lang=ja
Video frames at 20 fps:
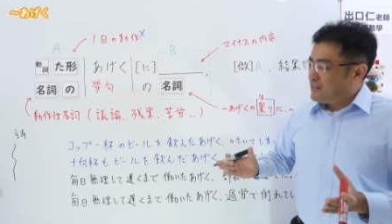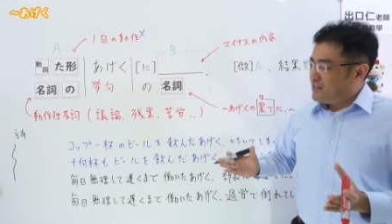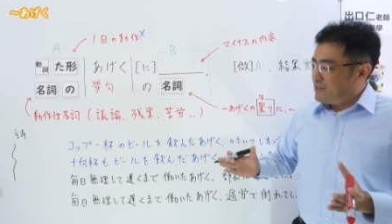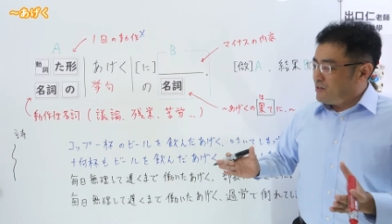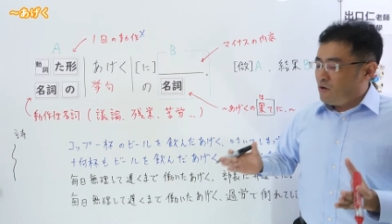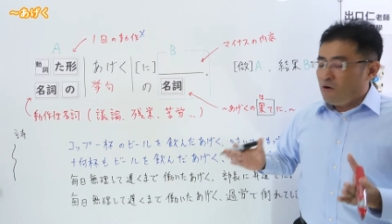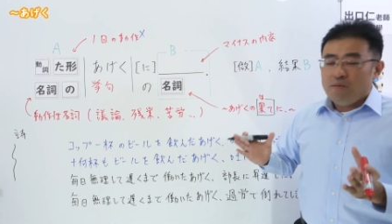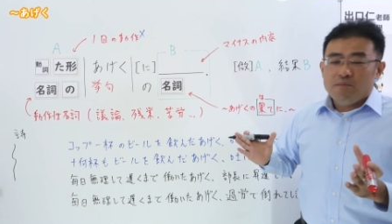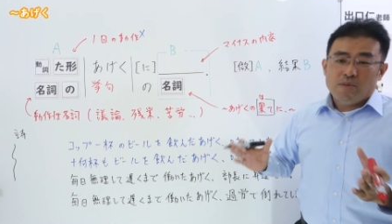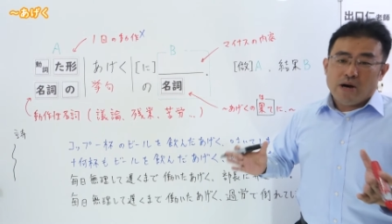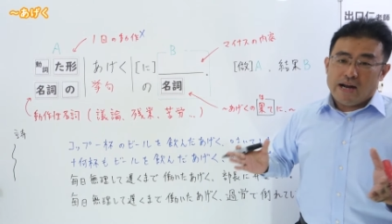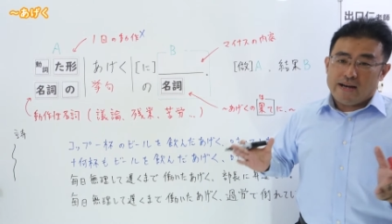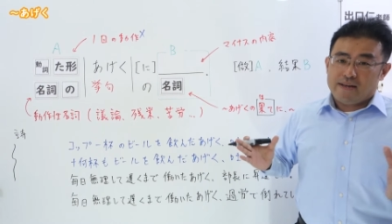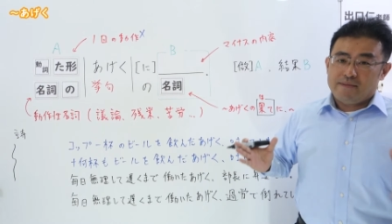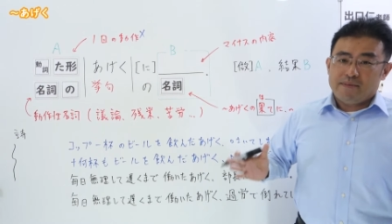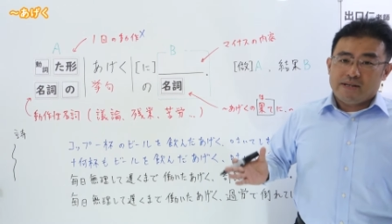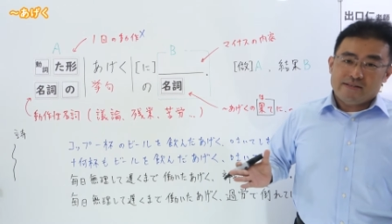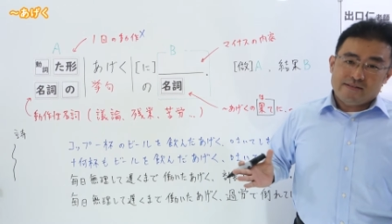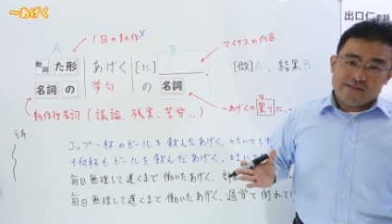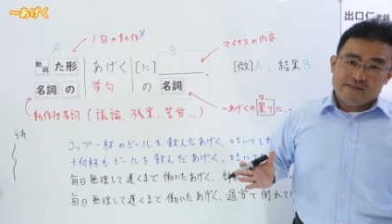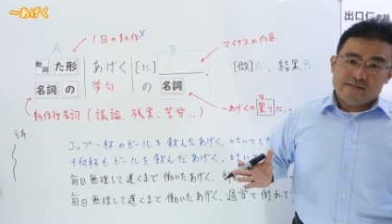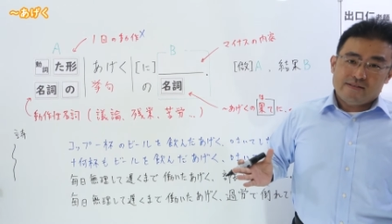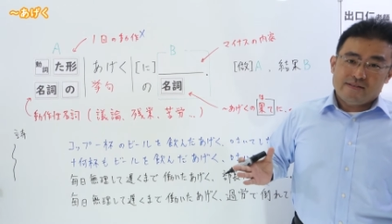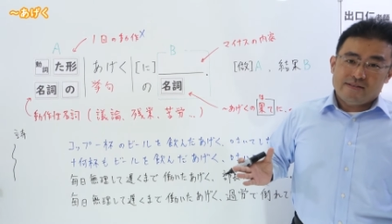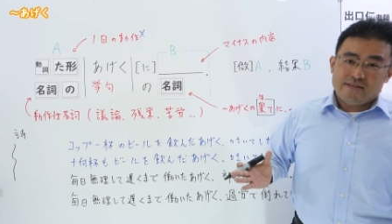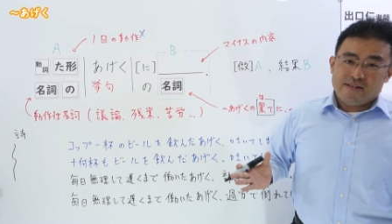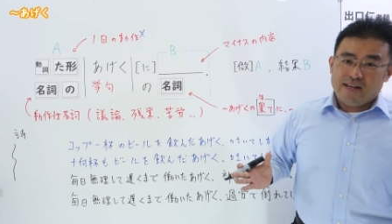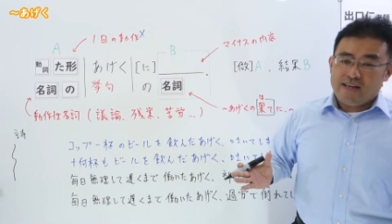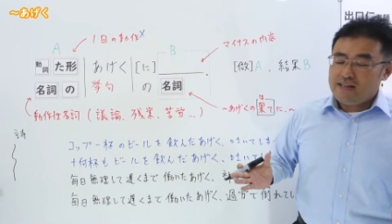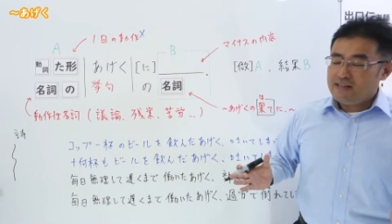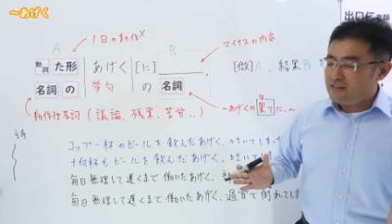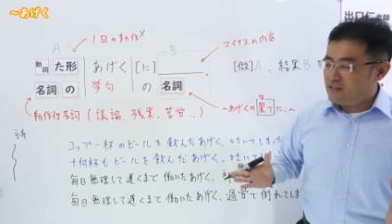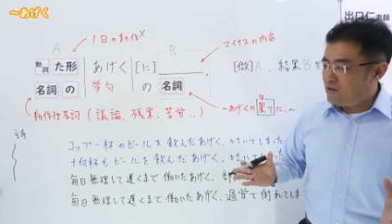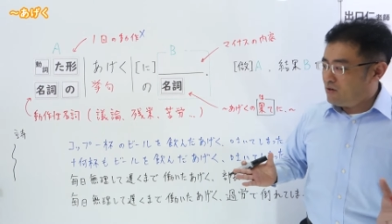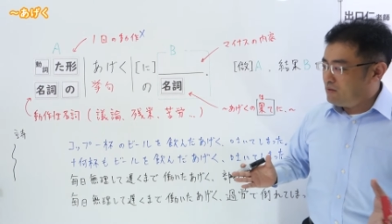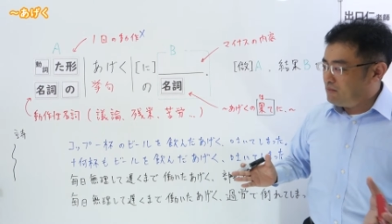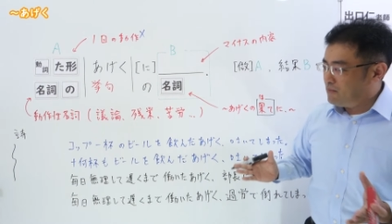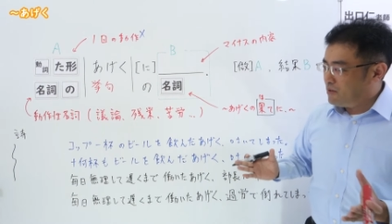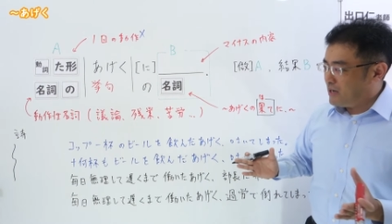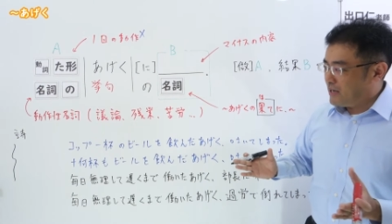日本もあります。ね、日
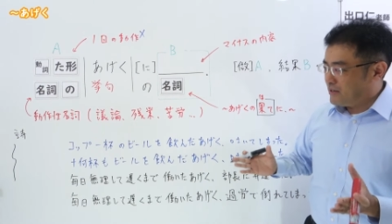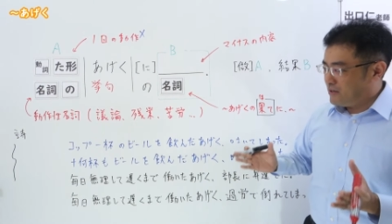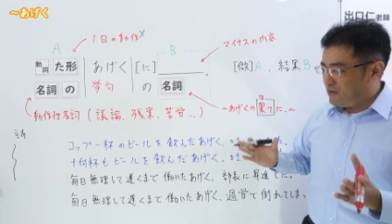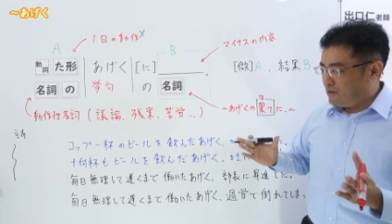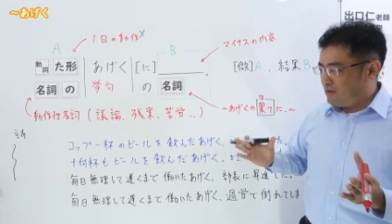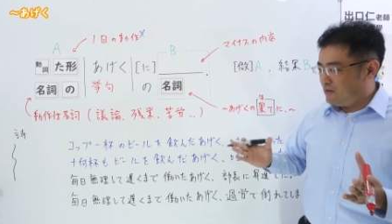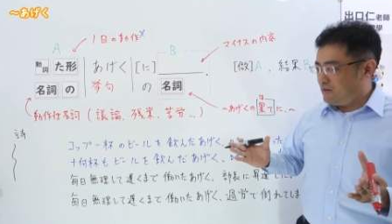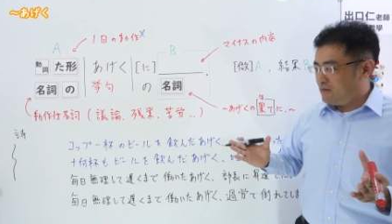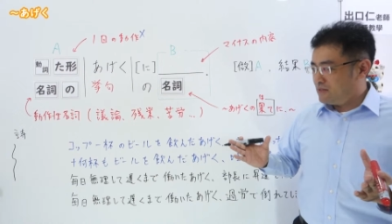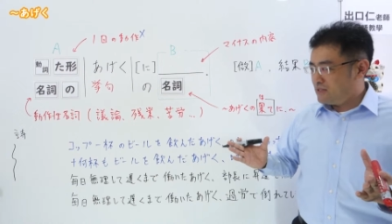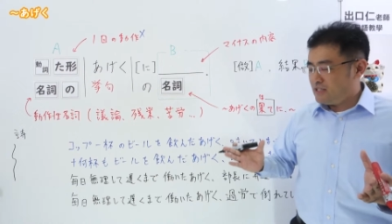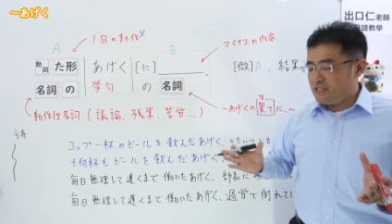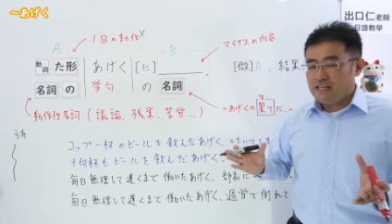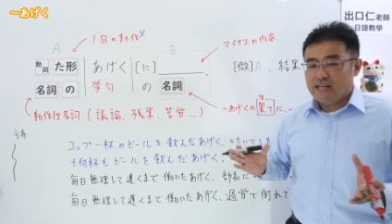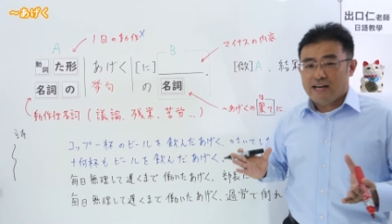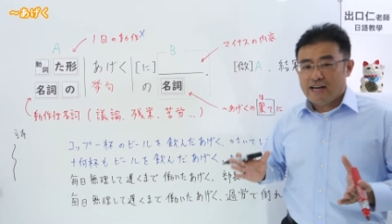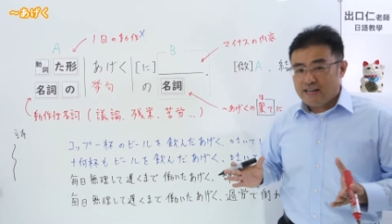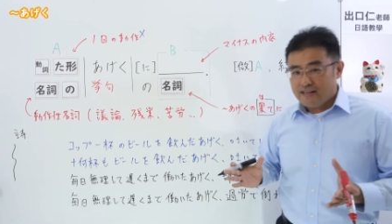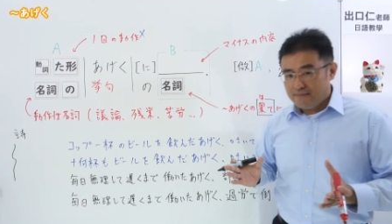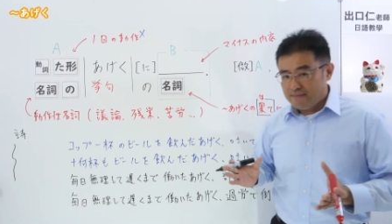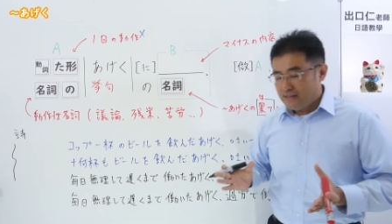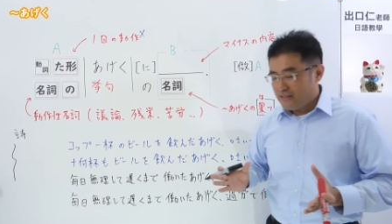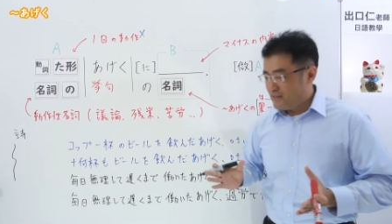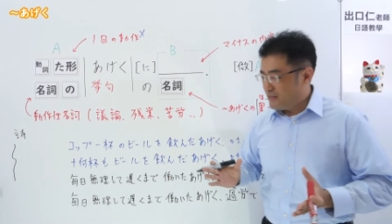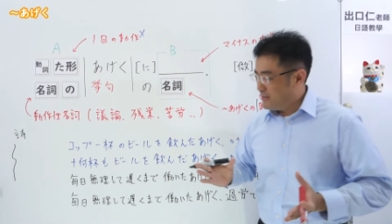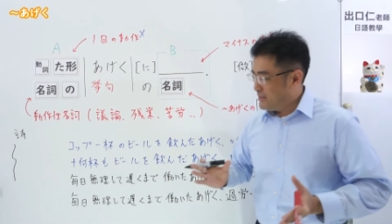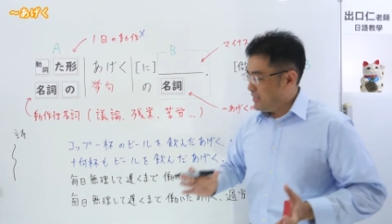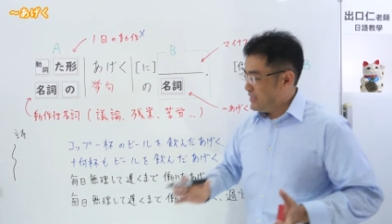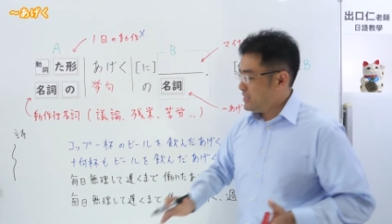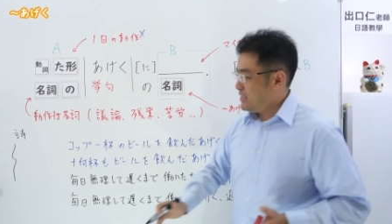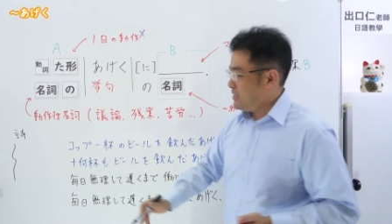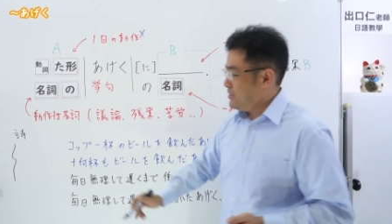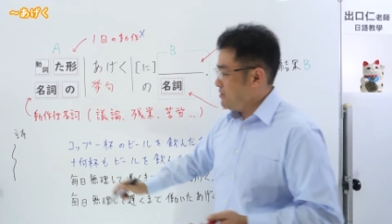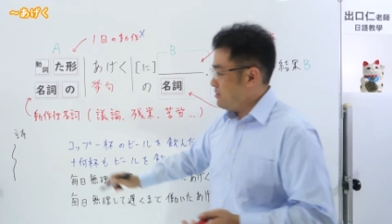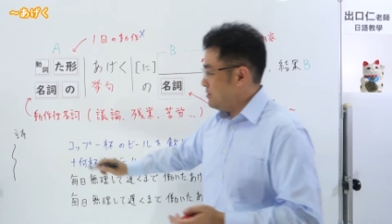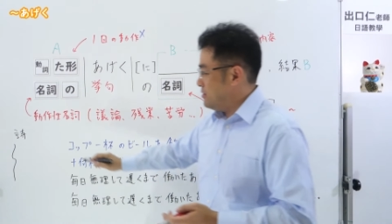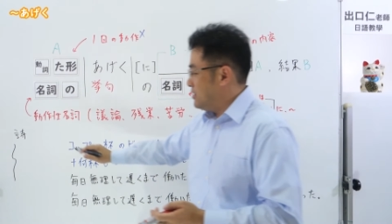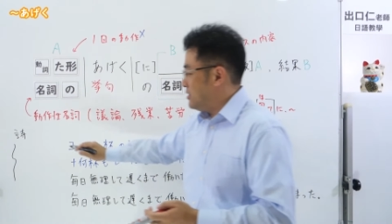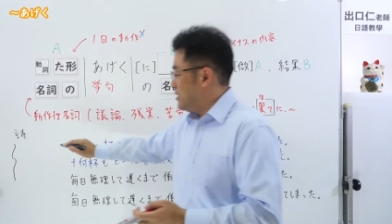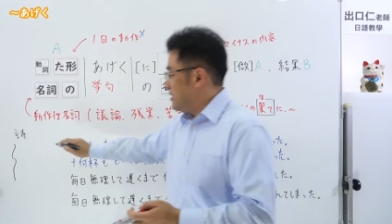本もあの詩があります。で、詩
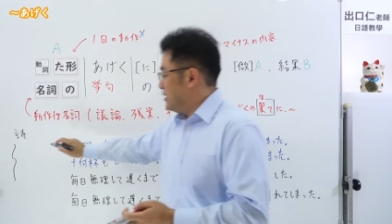の